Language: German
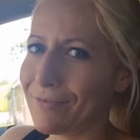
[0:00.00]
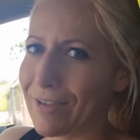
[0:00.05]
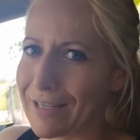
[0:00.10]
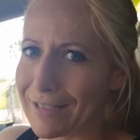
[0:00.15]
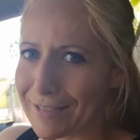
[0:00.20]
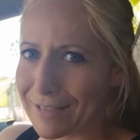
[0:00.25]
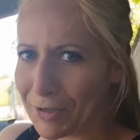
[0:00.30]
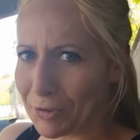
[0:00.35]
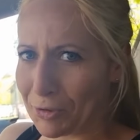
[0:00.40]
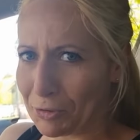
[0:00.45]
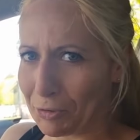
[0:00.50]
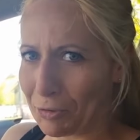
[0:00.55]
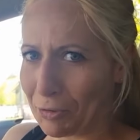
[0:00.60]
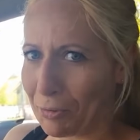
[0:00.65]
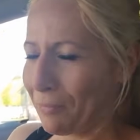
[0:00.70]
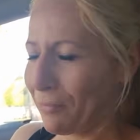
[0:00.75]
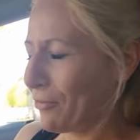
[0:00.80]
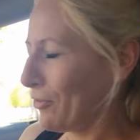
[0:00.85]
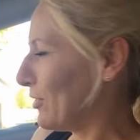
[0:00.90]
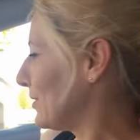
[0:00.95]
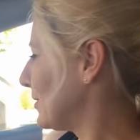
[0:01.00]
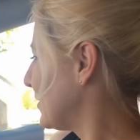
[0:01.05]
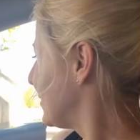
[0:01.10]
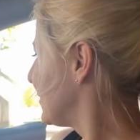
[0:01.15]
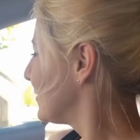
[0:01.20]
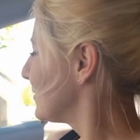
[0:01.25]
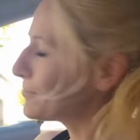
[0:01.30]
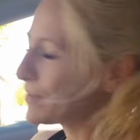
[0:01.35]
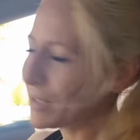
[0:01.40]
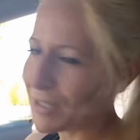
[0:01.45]
Weißkrautkopf.
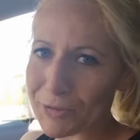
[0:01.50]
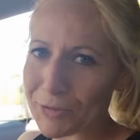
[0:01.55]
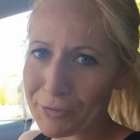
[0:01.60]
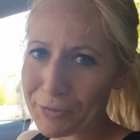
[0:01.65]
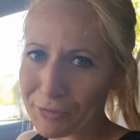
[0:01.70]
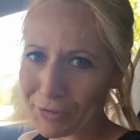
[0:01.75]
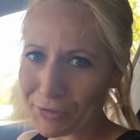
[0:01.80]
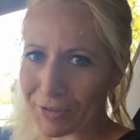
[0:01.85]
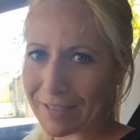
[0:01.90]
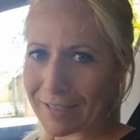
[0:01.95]
Pass auf.